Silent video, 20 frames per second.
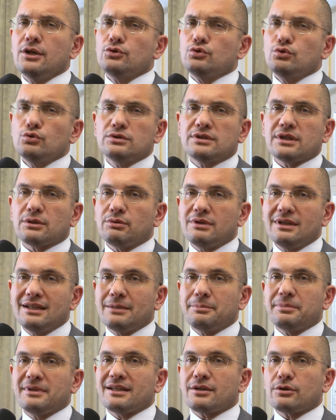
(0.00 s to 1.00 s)
tutte
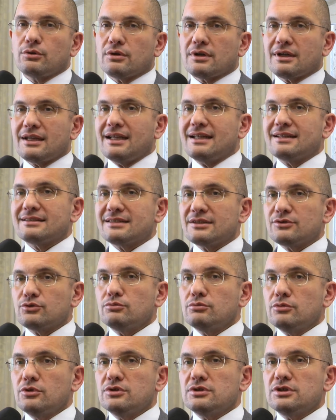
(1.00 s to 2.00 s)
quelle percorrenze su
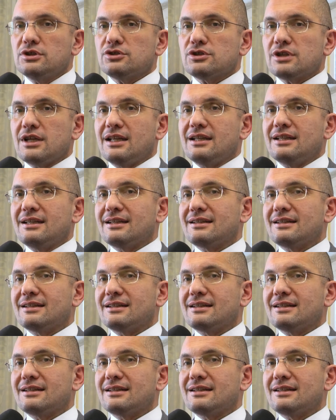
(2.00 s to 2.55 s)
Monticelli